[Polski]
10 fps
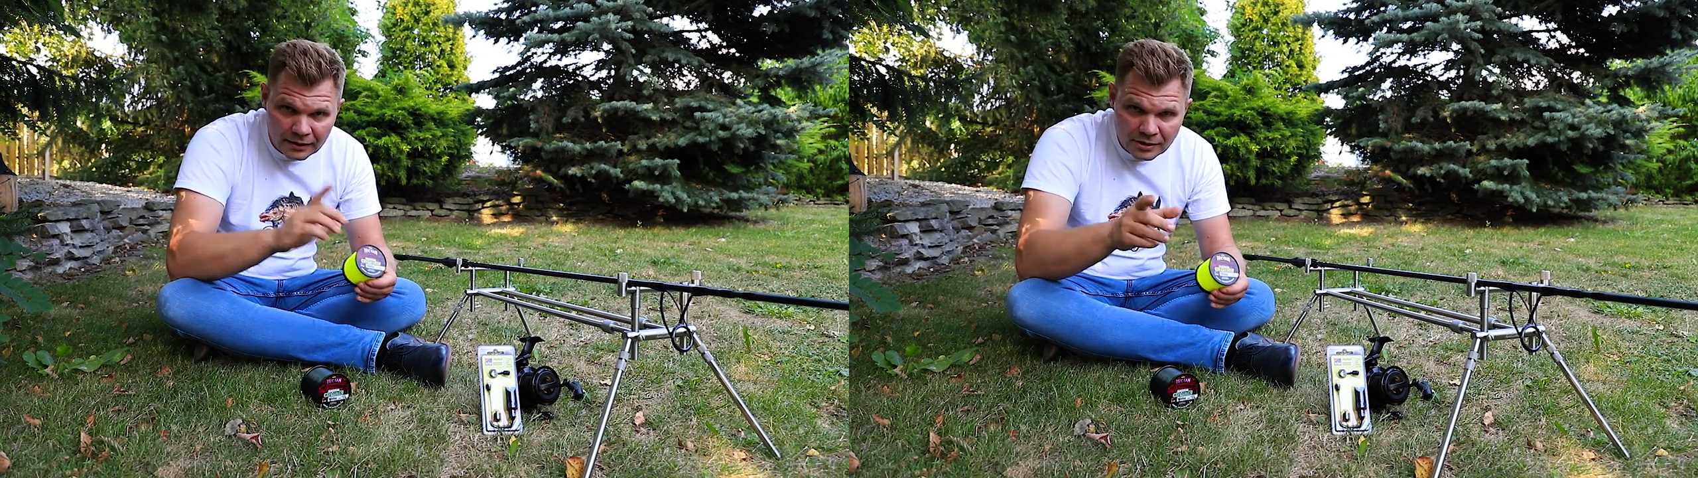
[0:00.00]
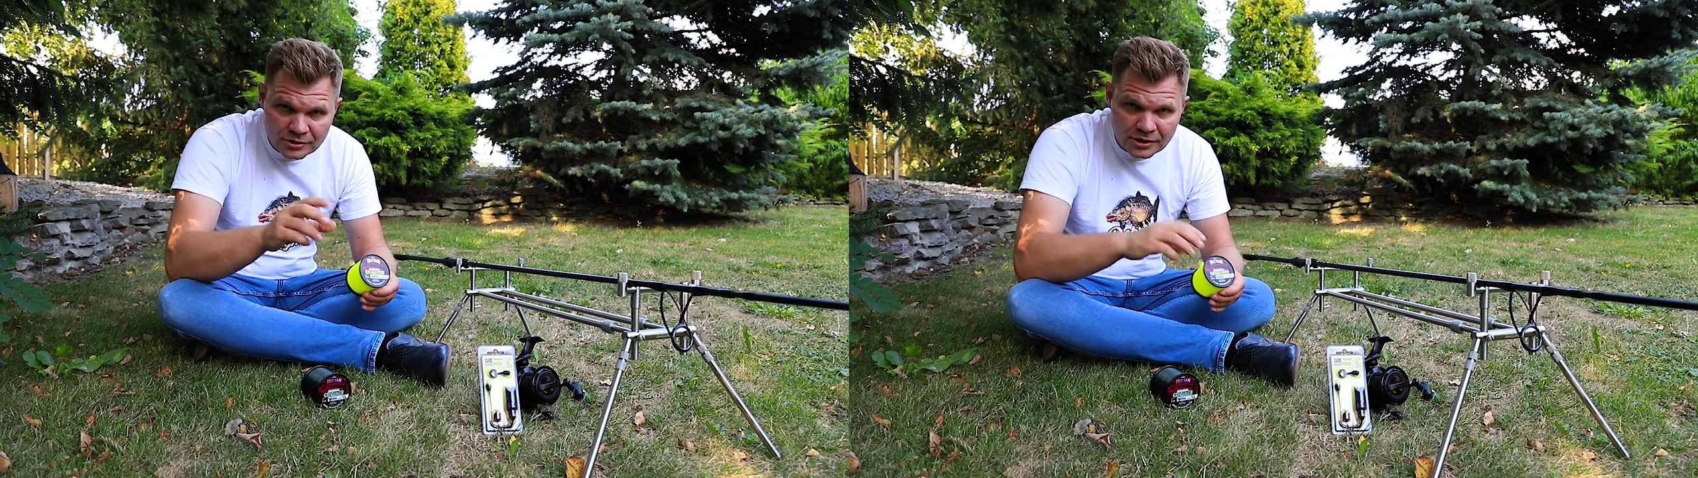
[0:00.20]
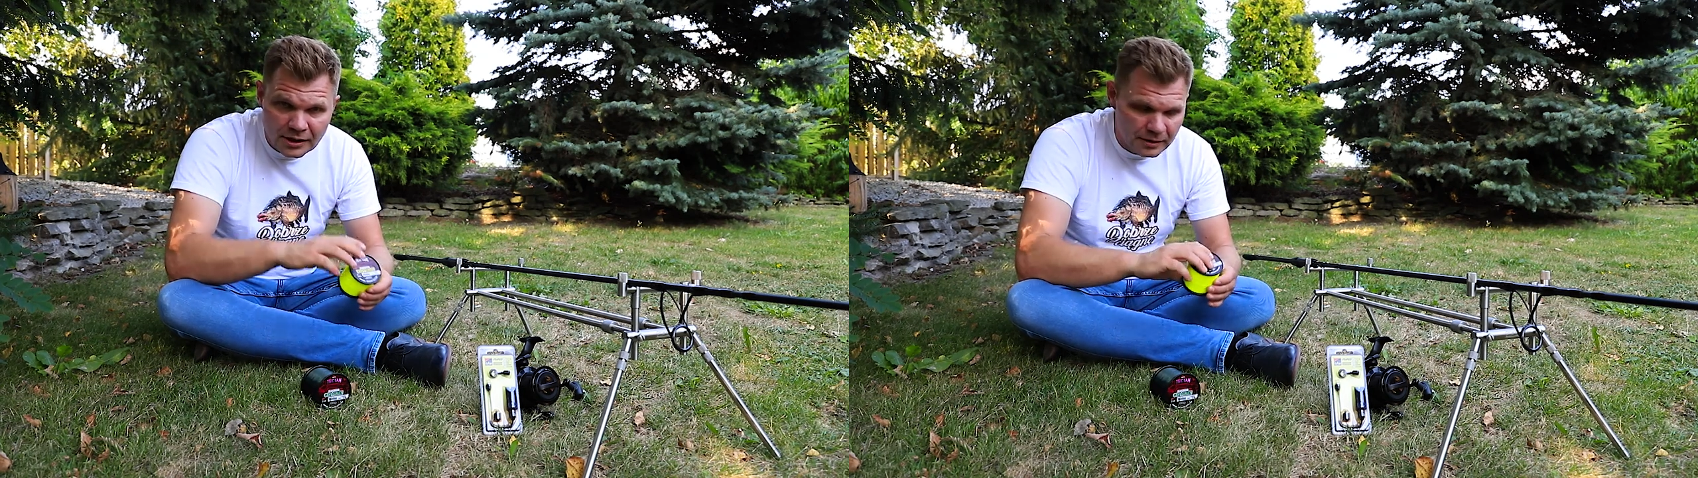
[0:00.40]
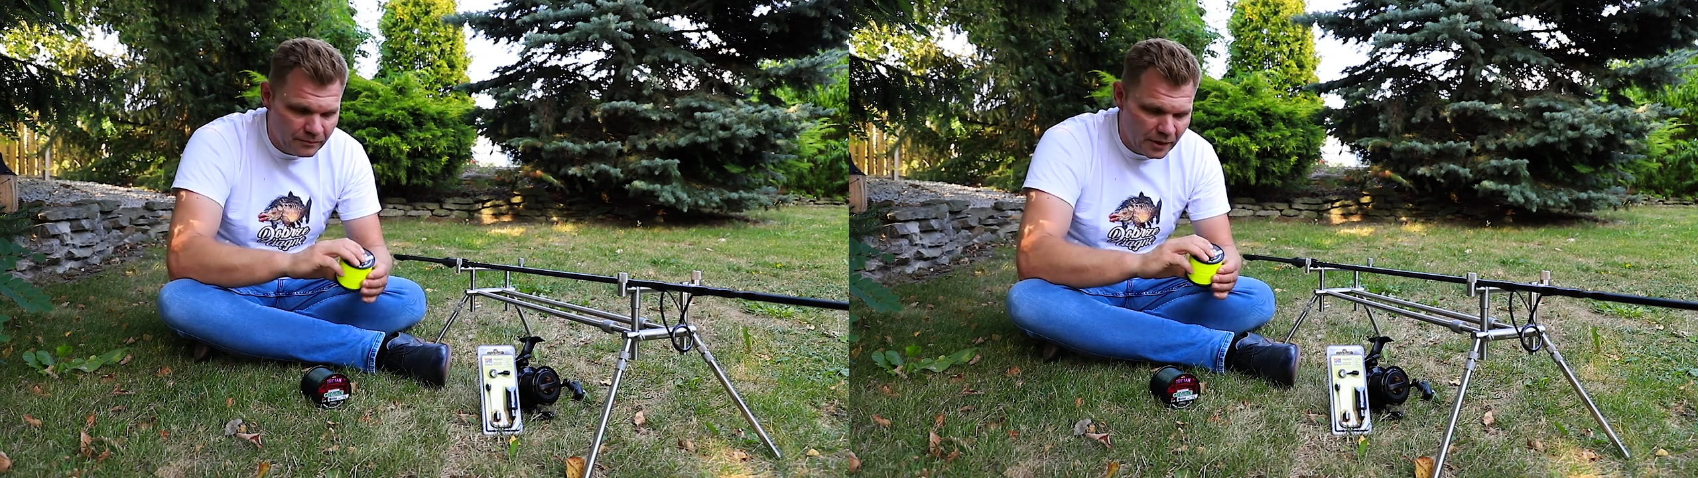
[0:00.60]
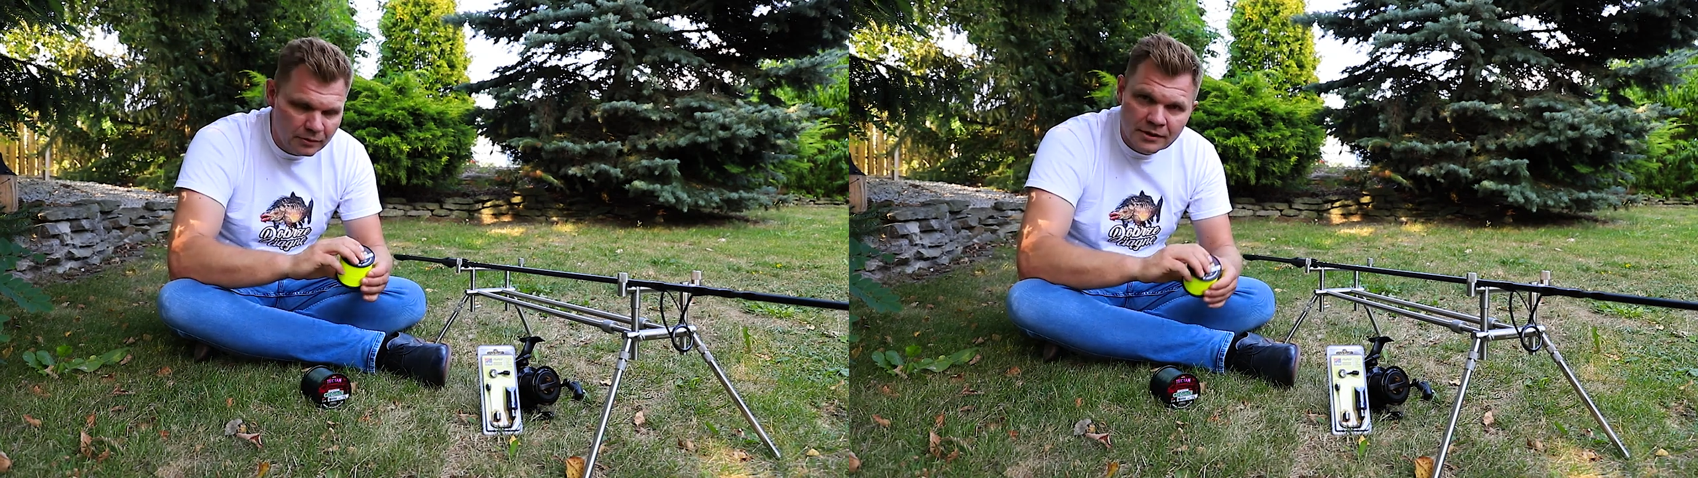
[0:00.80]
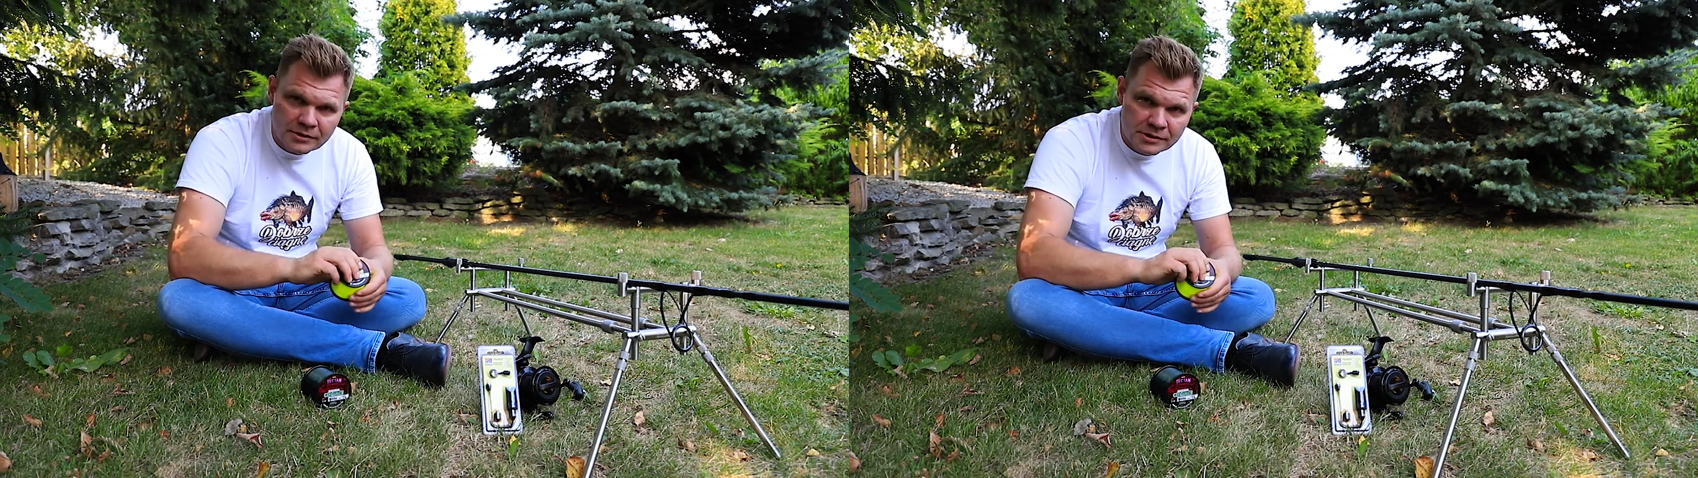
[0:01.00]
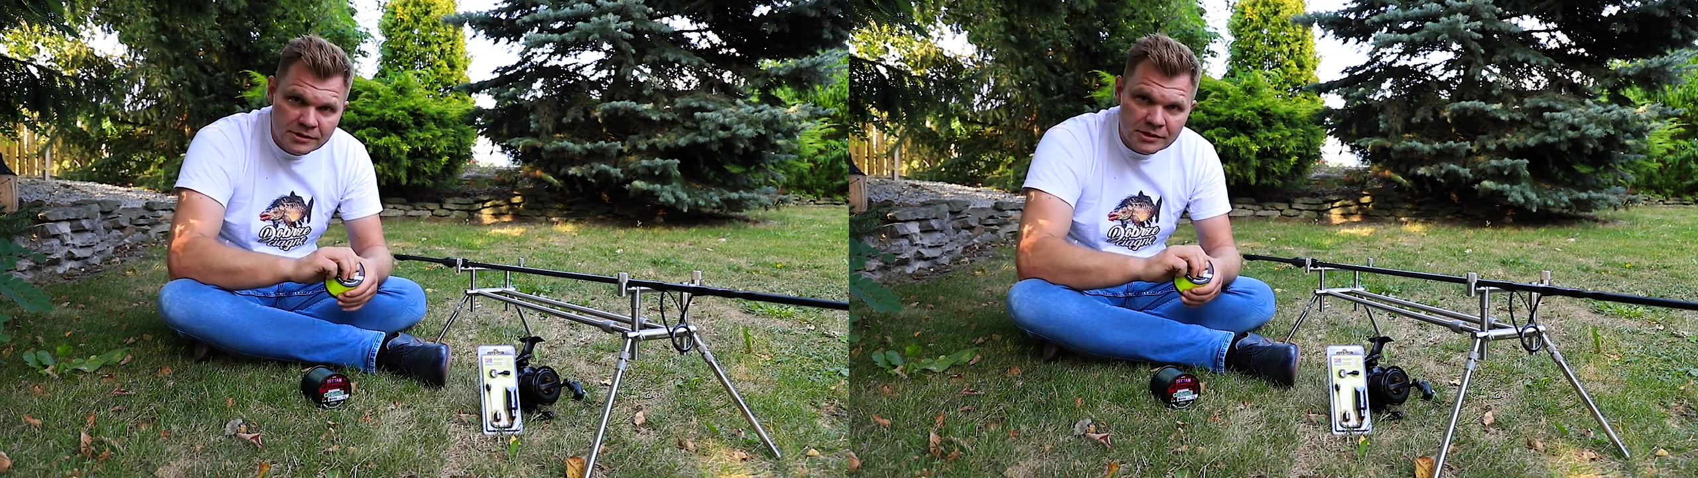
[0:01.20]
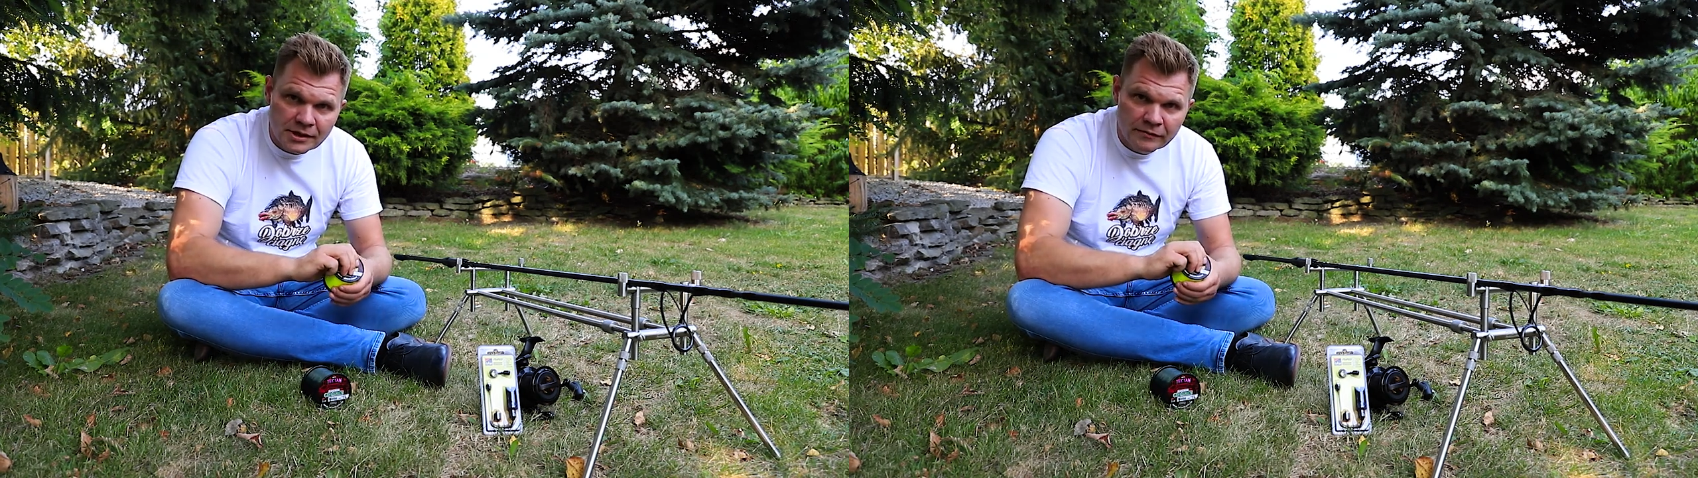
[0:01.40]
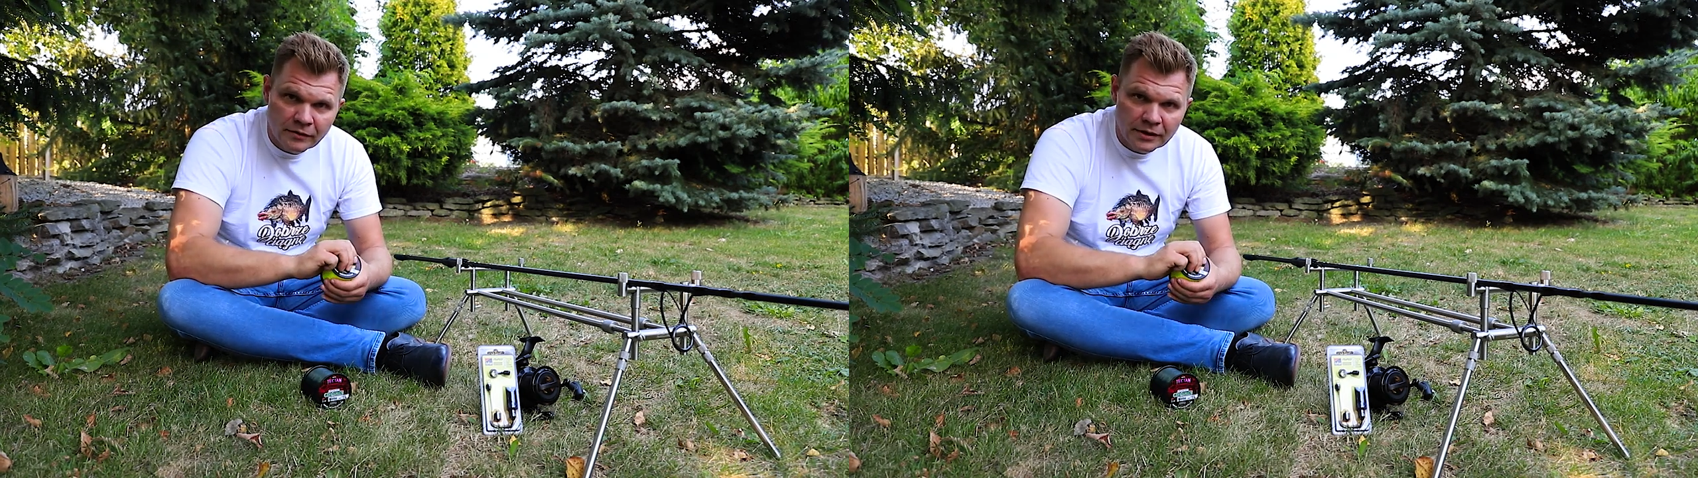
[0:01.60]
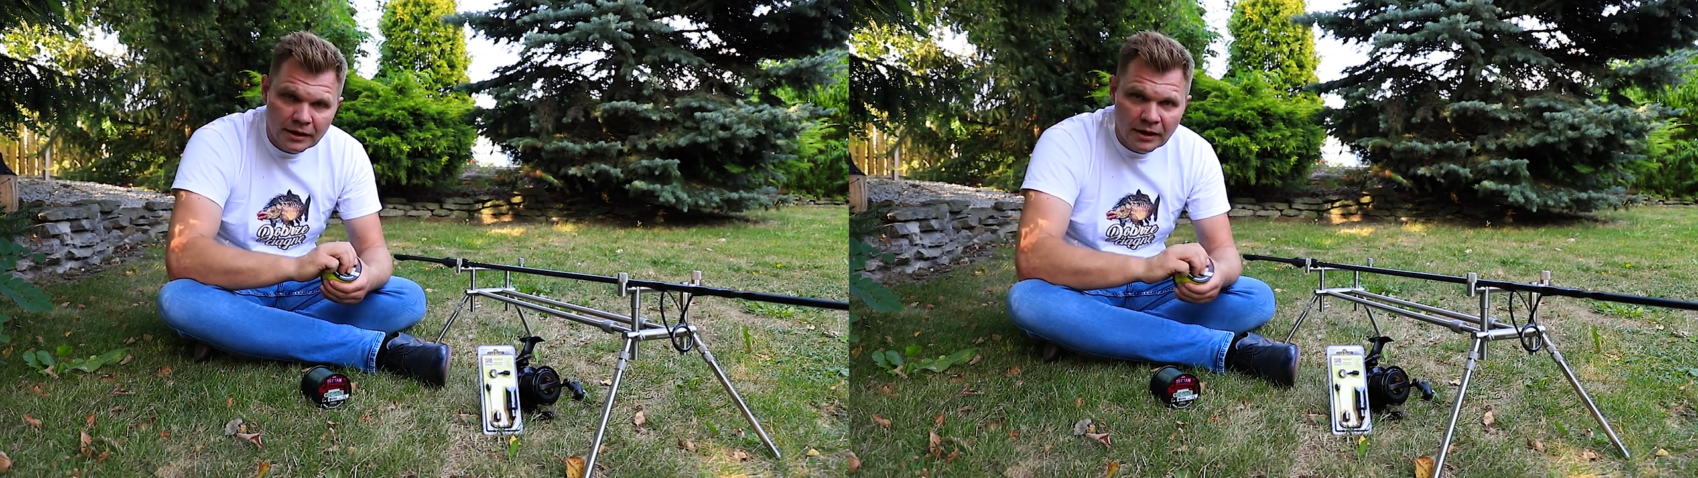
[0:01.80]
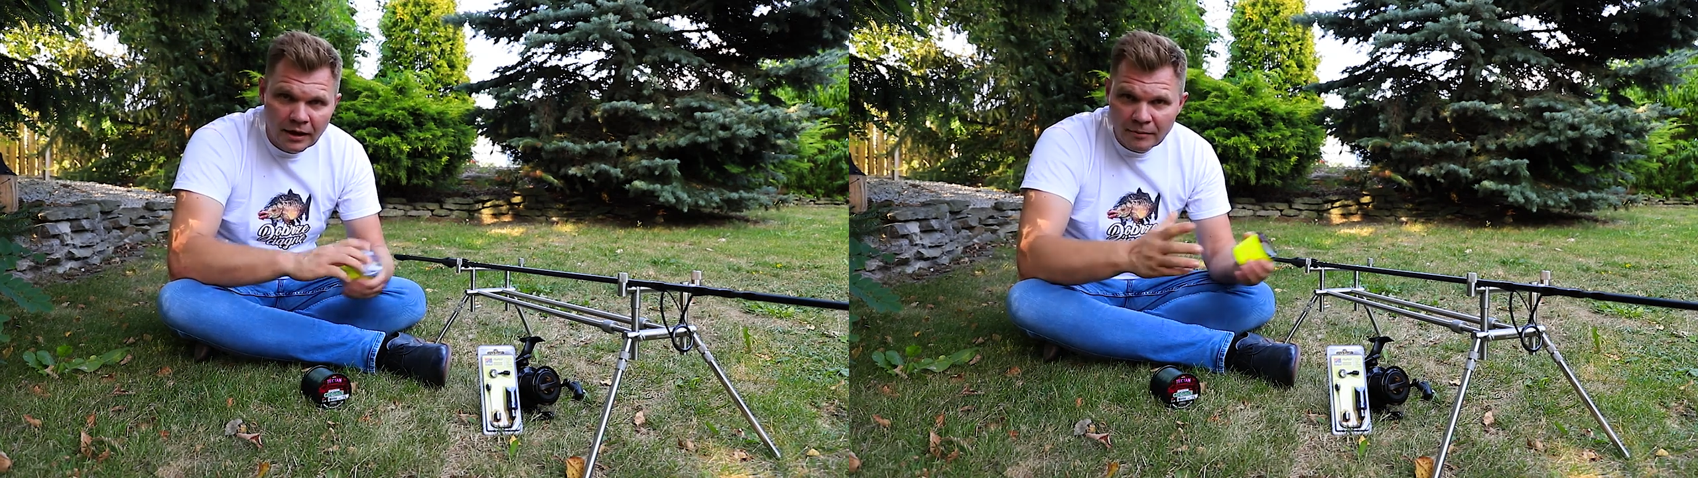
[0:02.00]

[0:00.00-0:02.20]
jeszcze uderzyć gdzieś nad wodę.